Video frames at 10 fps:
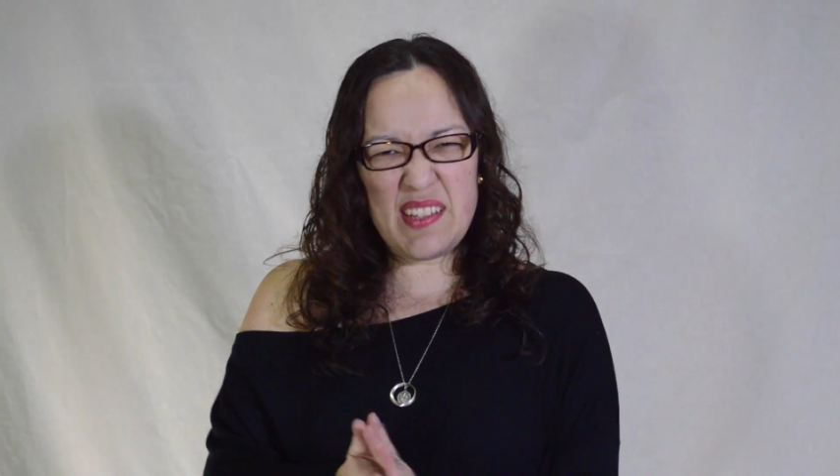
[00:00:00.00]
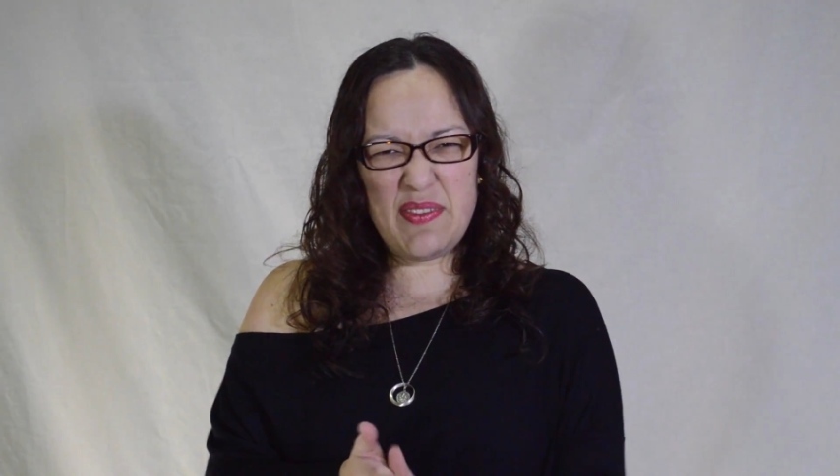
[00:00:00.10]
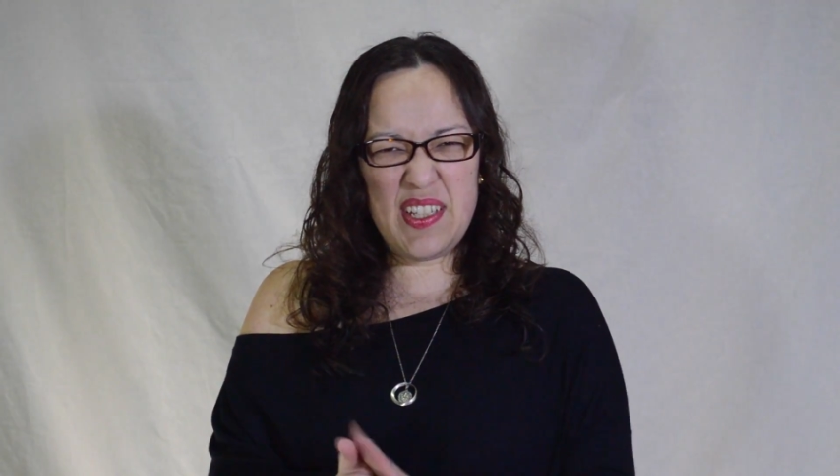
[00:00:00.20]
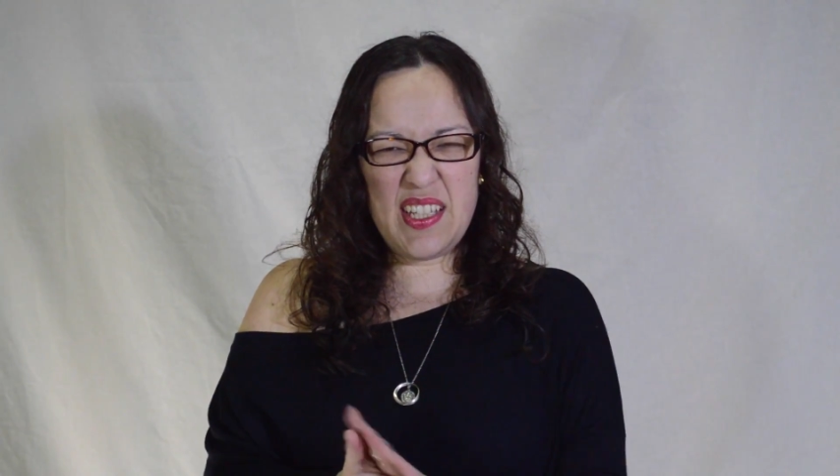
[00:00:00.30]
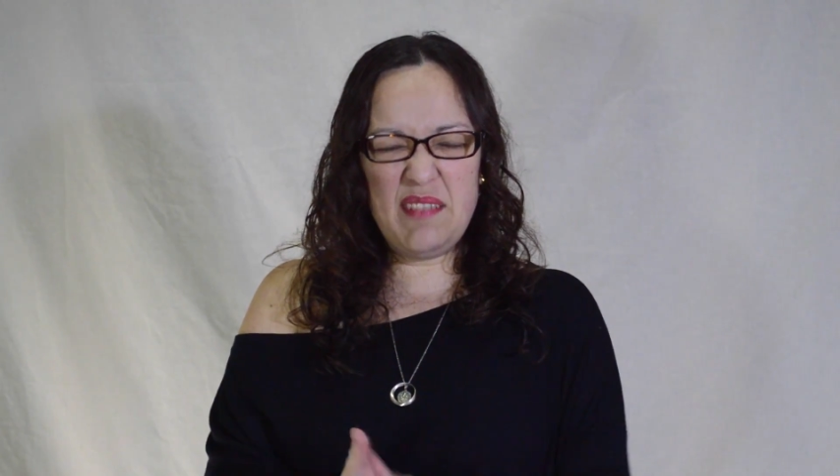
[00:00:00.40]
que
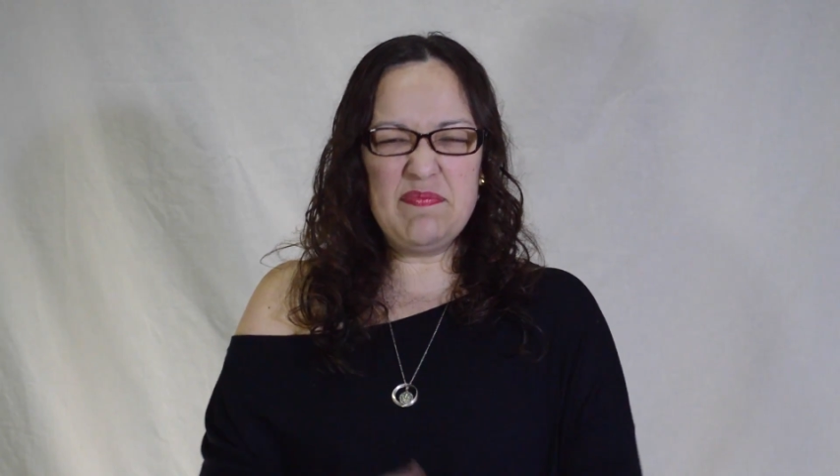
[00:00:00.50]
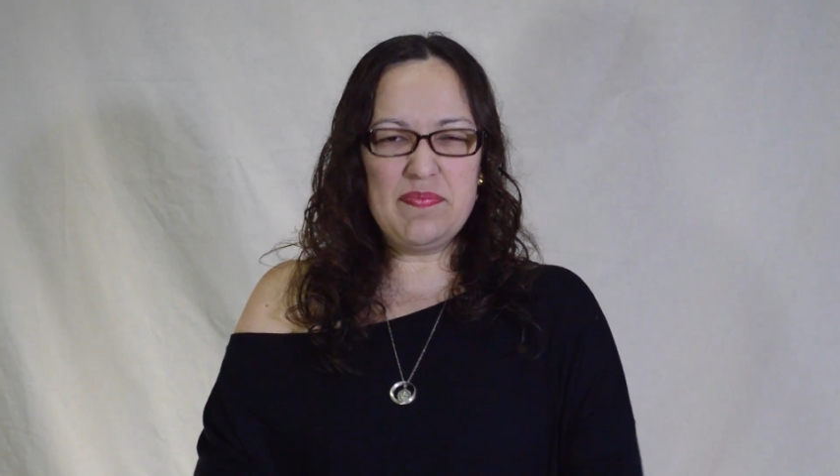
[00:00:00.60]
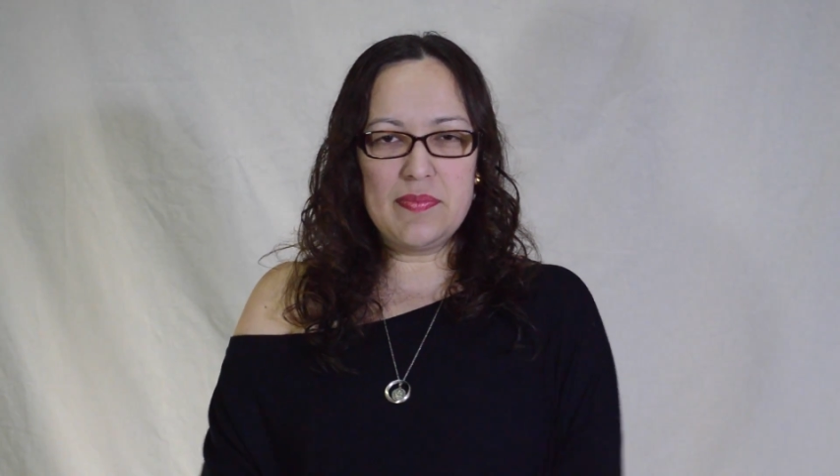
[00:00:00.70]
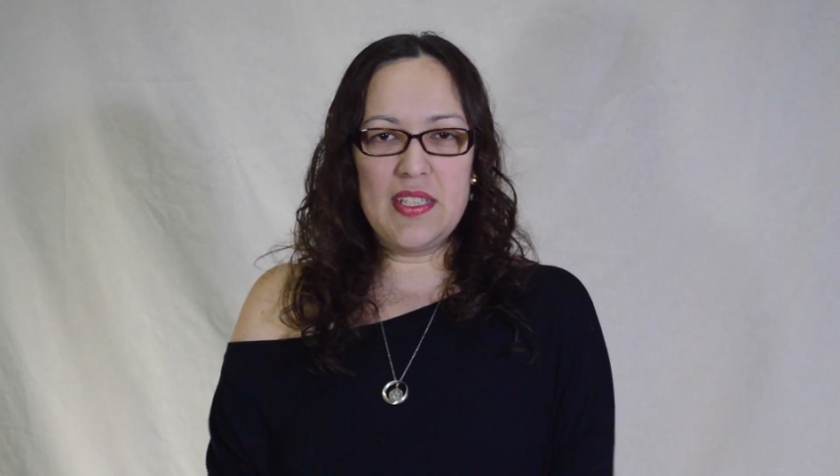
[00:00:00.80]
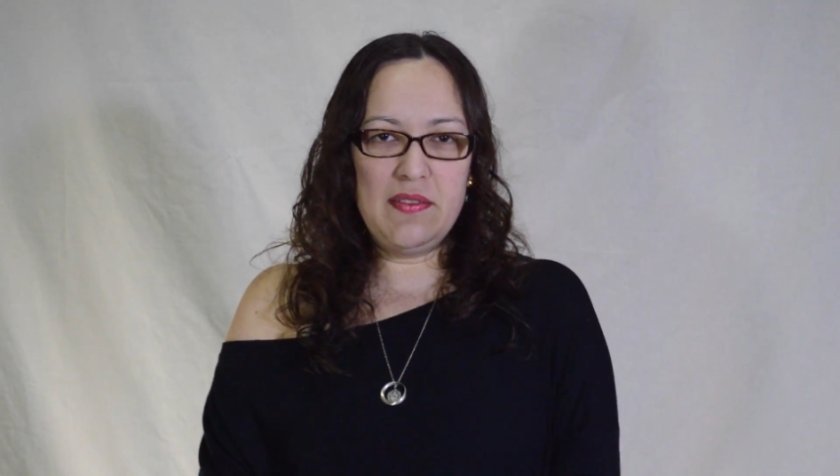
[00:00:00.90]
fique,
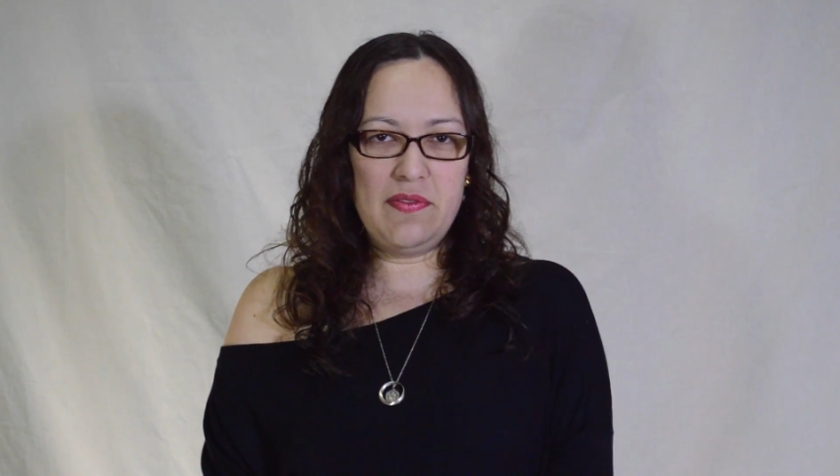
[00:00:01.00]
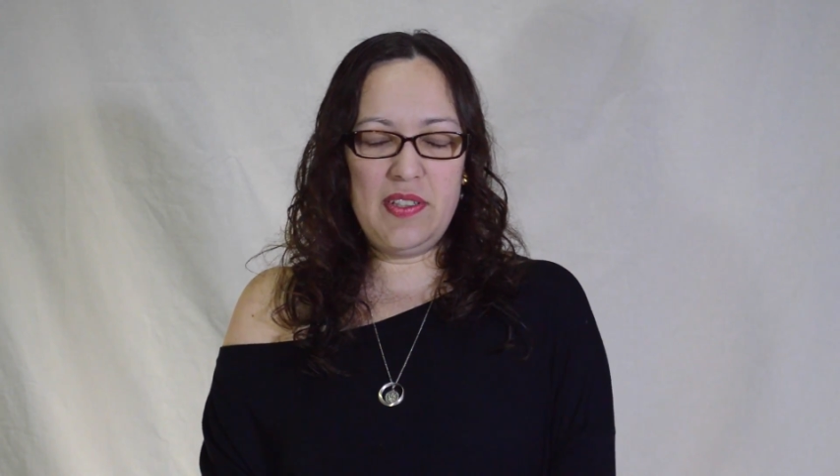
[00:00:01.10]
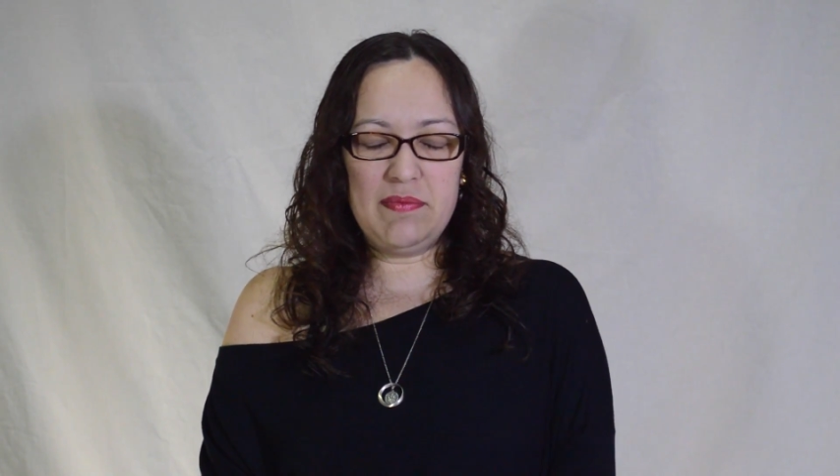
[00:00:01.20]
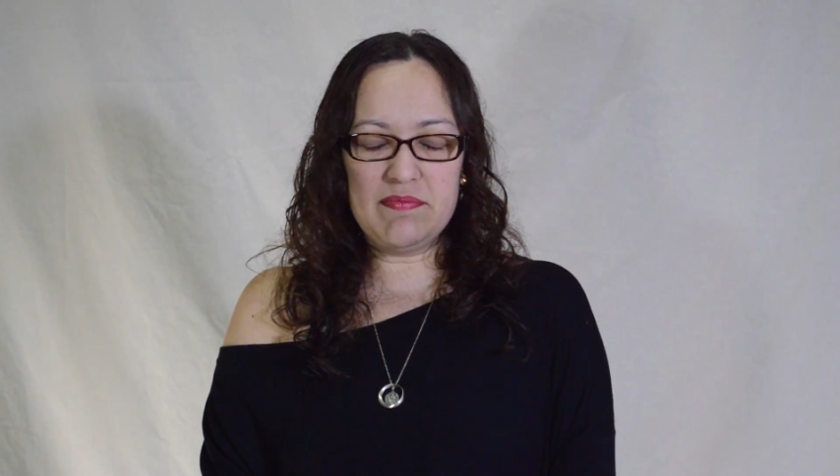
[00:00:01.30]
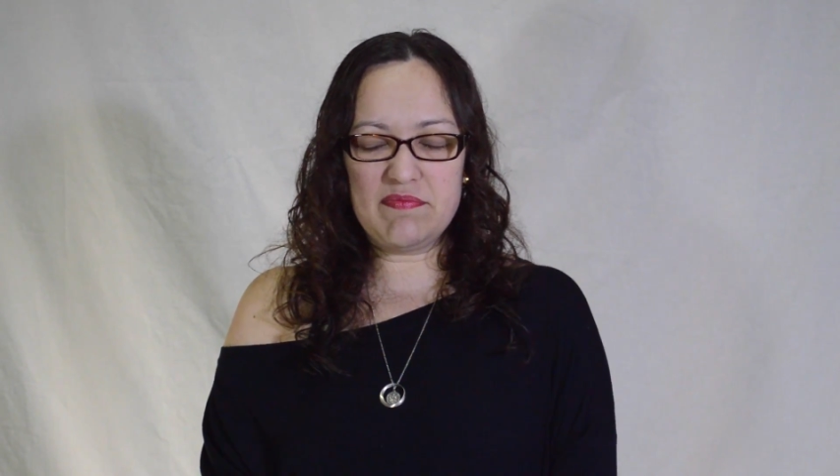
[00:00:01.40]

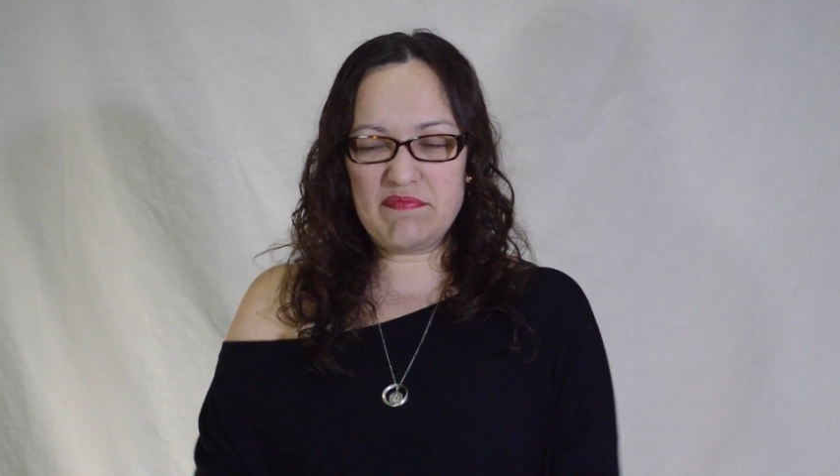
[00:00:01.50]
enfim,